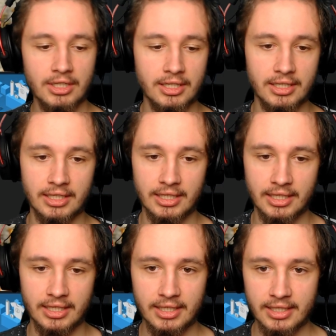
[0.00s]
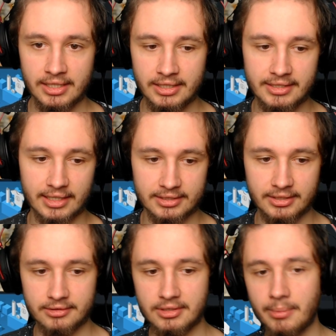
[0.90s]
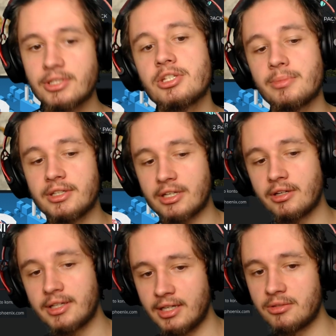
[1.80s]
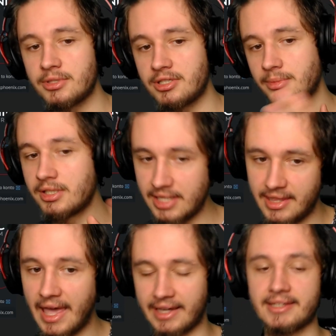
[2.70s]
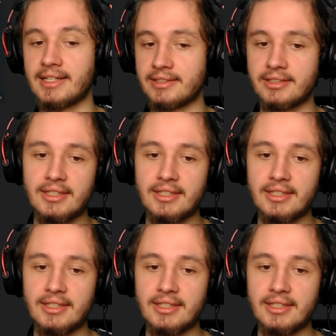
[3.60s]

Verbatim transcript: E, I tak, nie będziecie mieli tego ekranu, będziecie mieli ten ekran.